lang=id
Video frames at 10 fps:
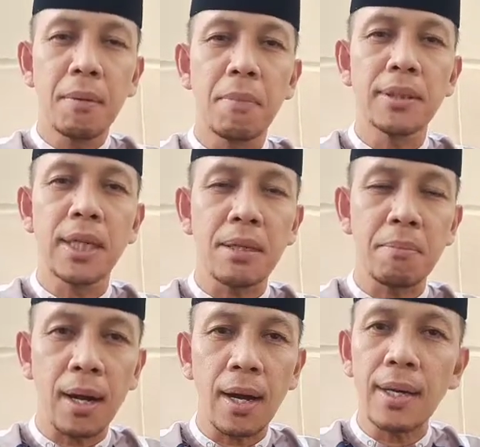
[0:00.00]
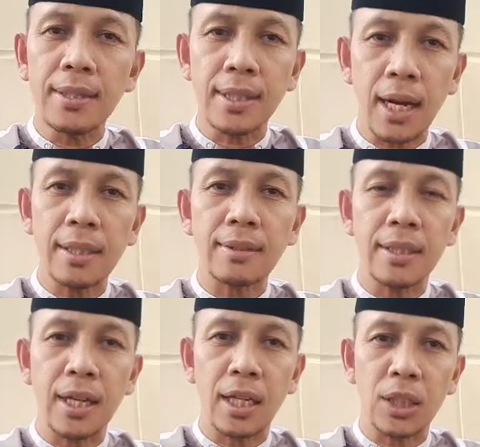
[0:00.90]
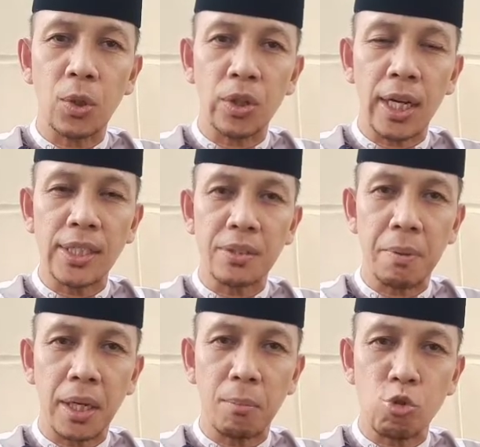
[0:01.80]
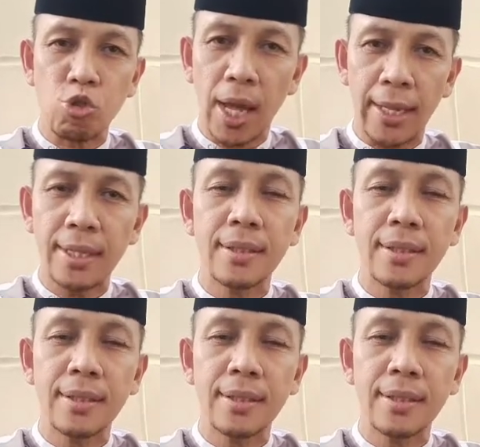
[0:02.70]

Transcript: menerima zakat yang dikategorikan sebagai mustahik.